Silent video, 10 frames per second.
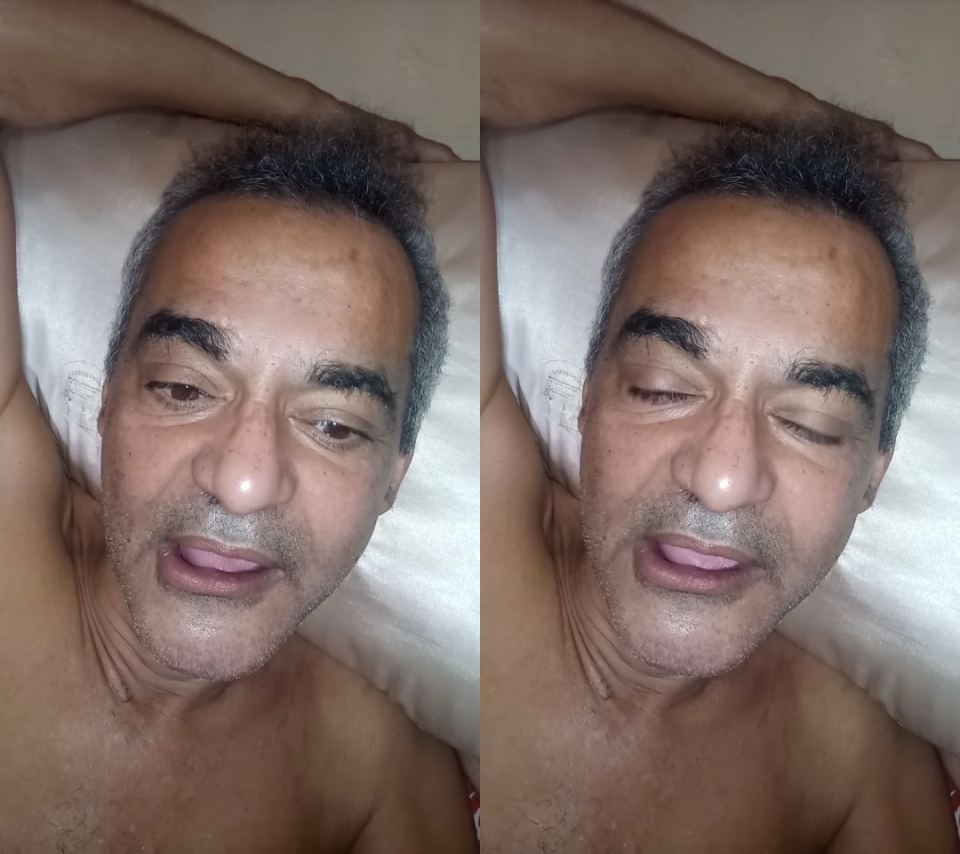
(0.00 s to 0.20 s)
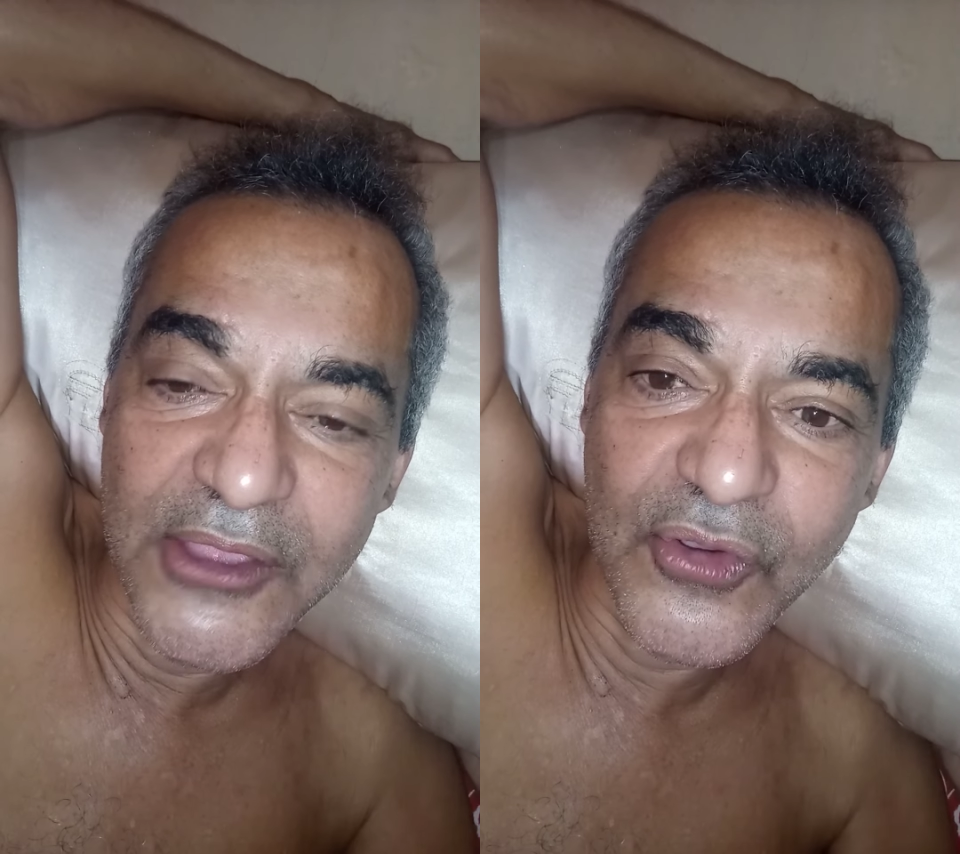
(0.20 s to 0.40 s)

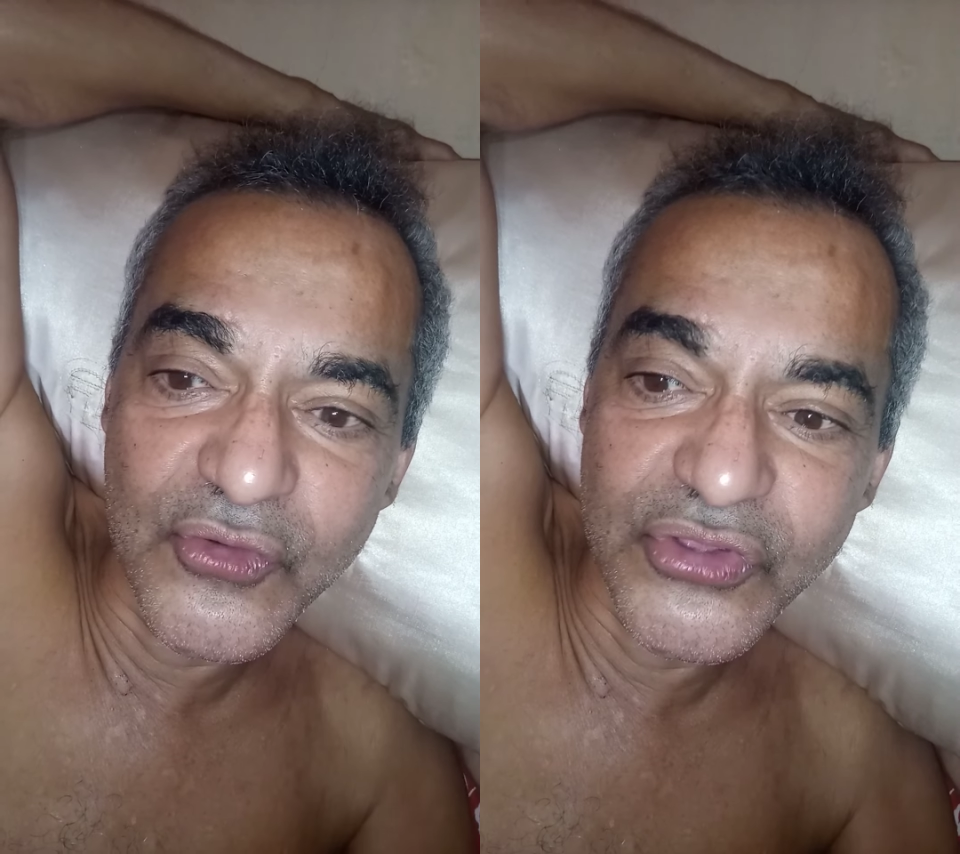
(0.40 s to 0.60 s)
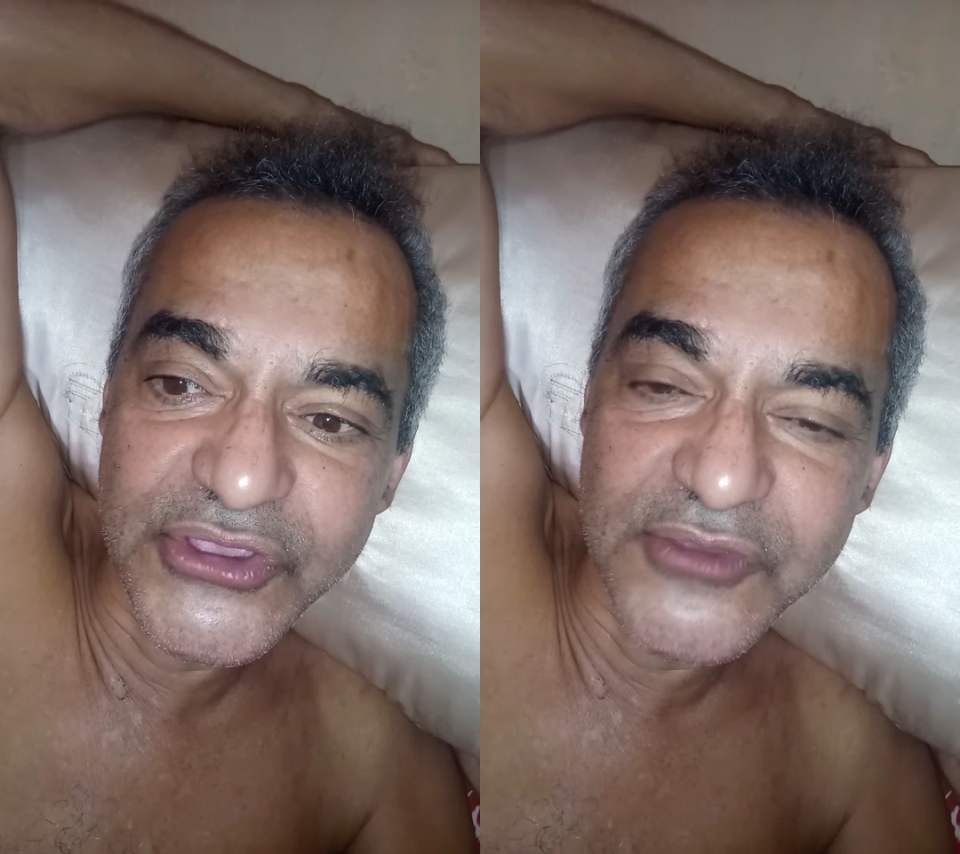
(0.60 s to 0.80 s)

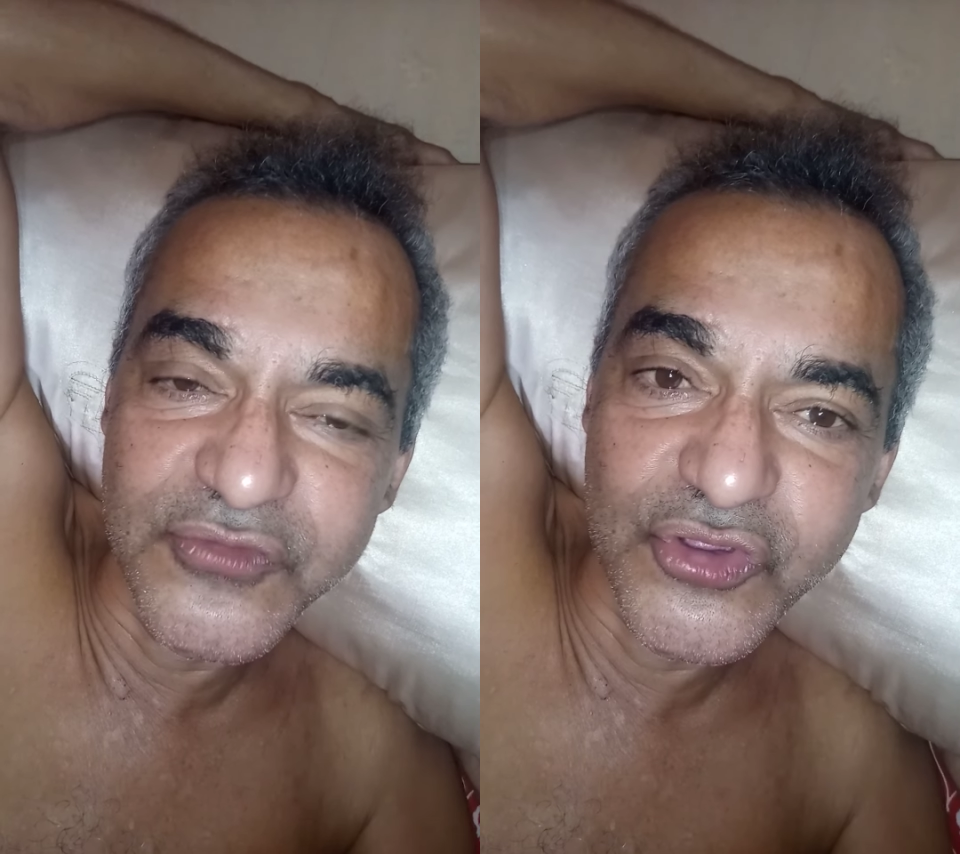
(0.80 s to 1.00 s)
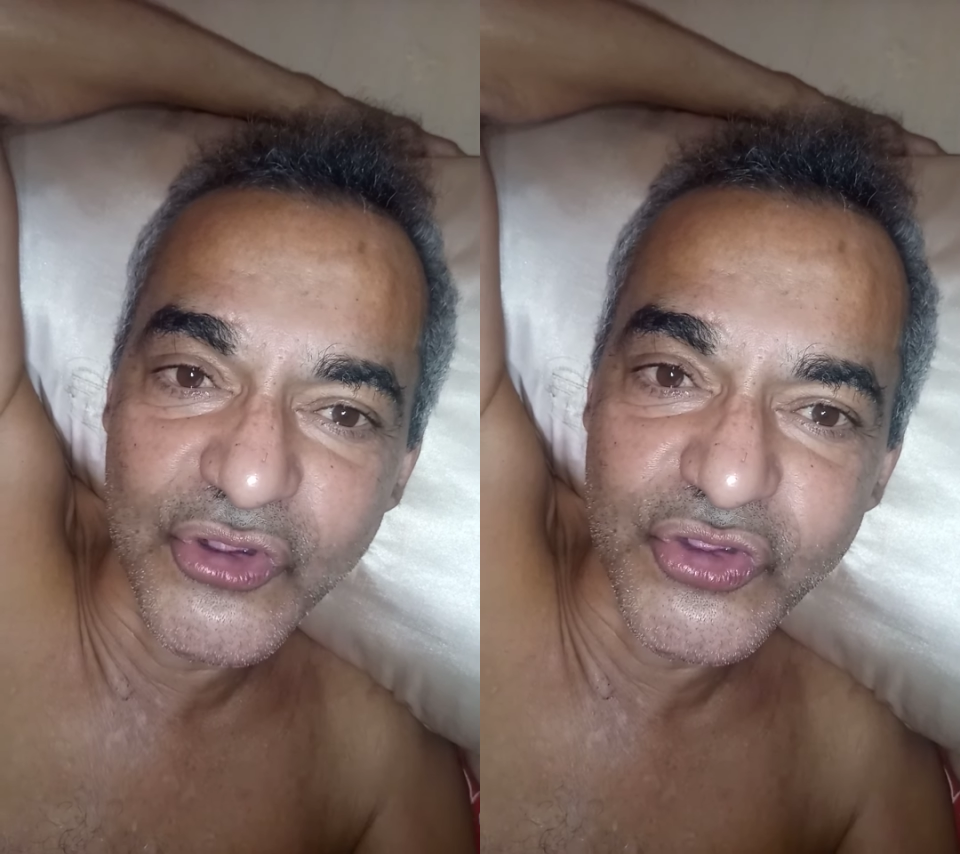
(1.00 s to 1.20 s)

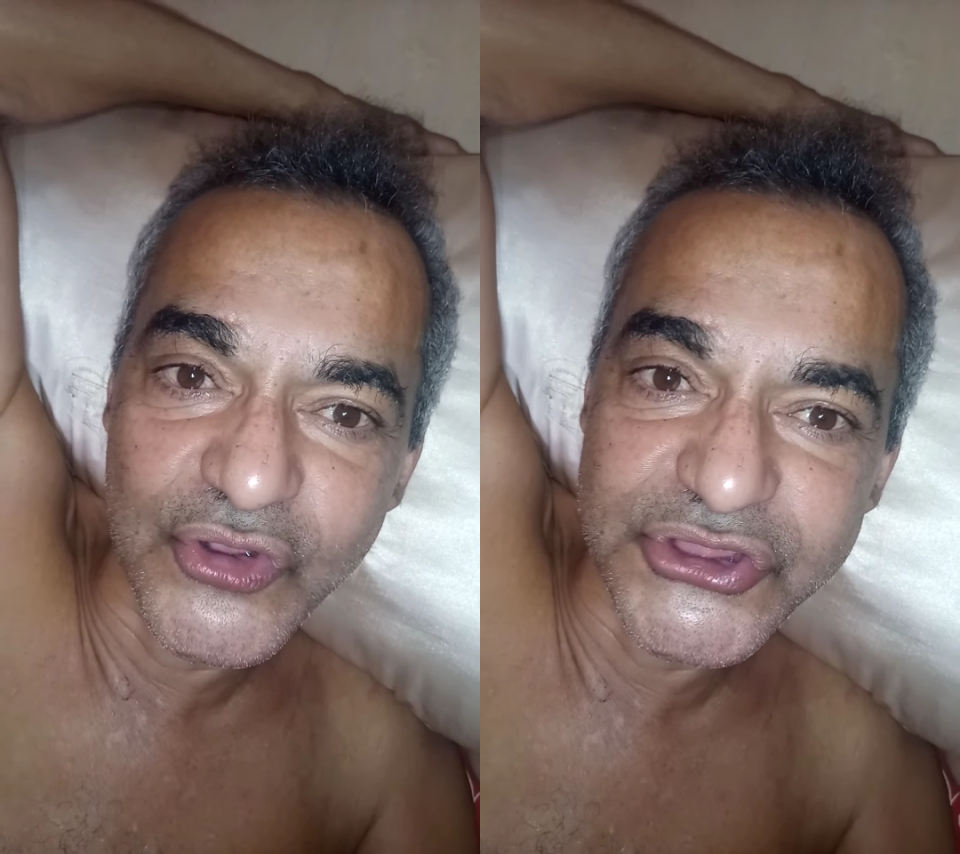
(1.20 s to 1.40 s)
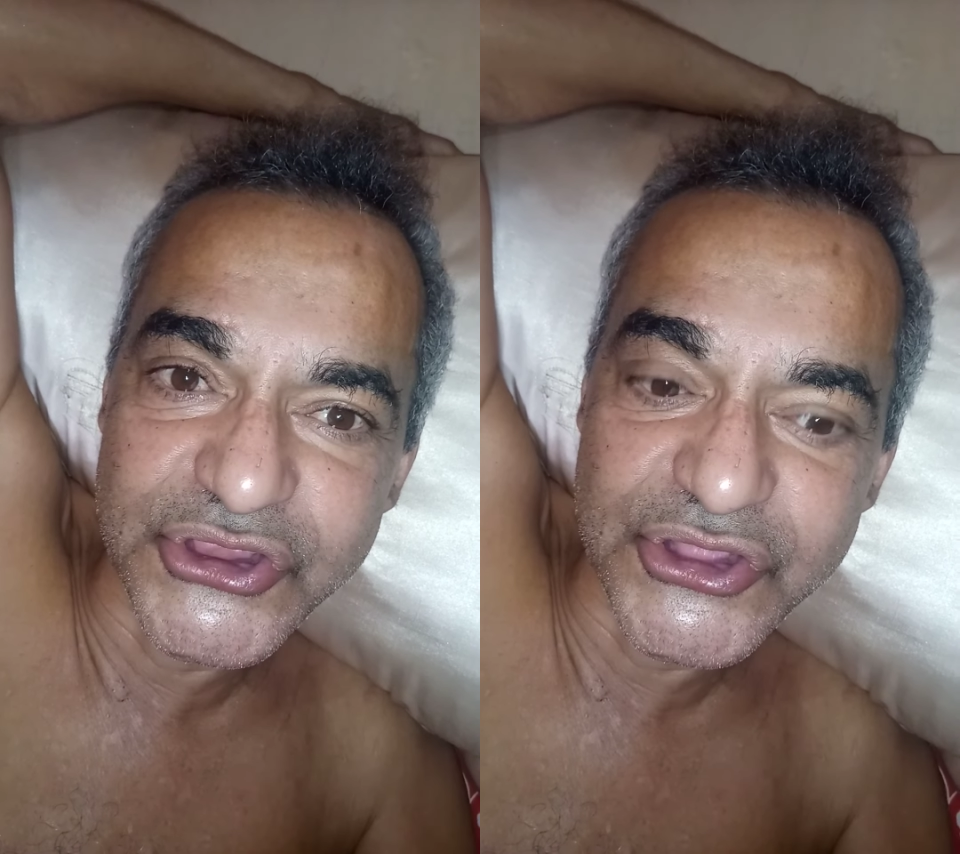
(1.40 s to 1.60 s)
inclusive o
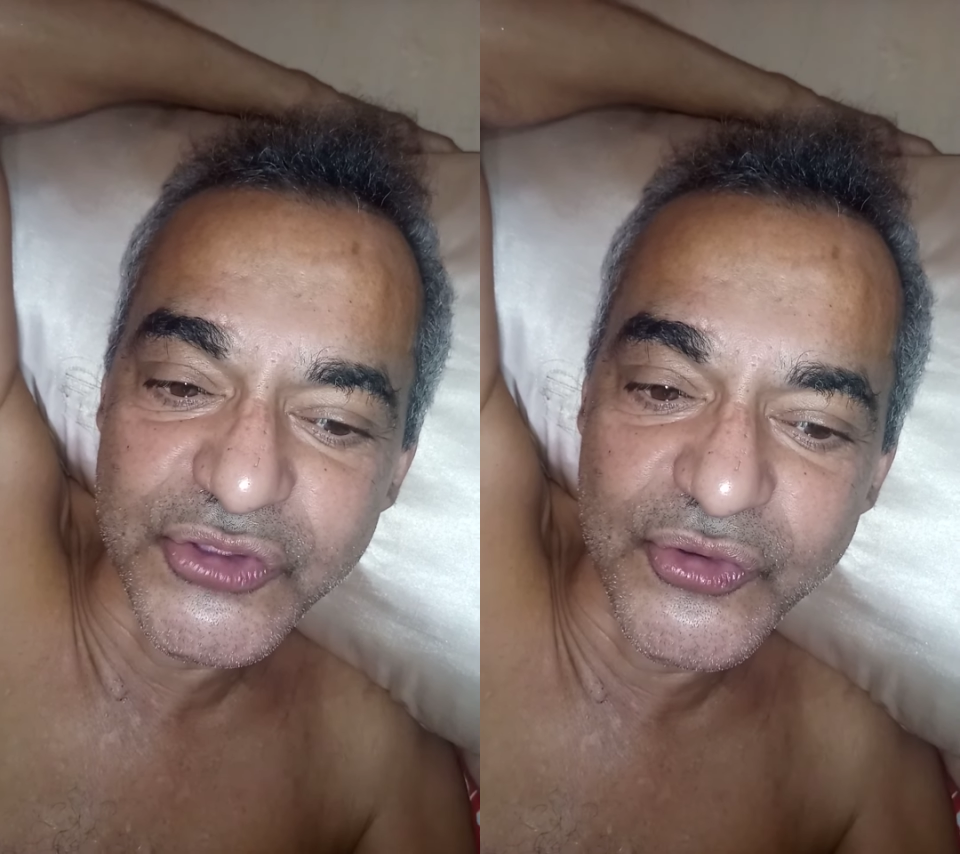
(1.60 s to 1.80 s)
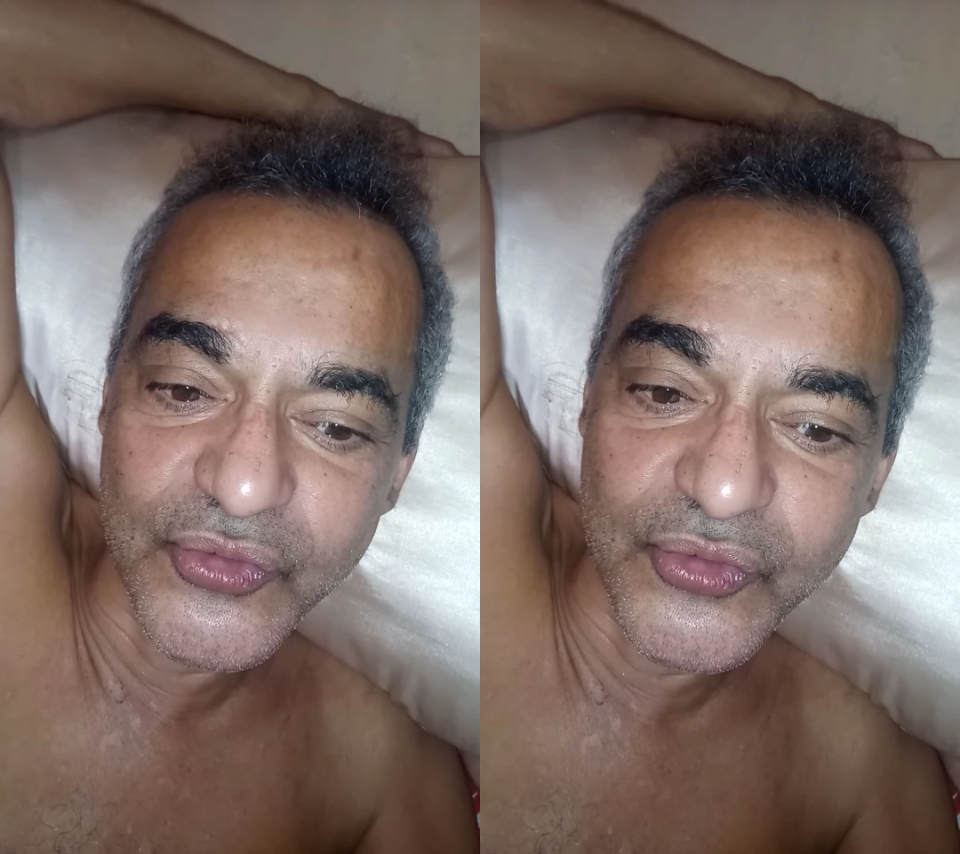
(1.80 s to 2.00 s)
doutor
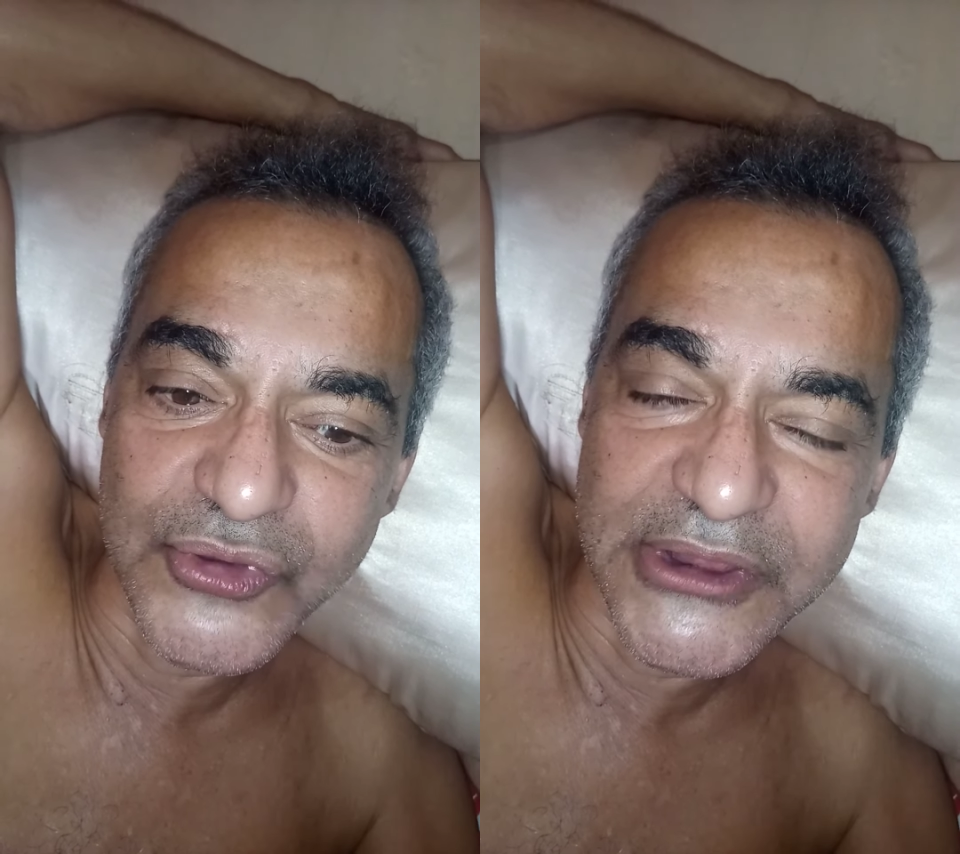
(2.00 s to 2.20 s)
Dito,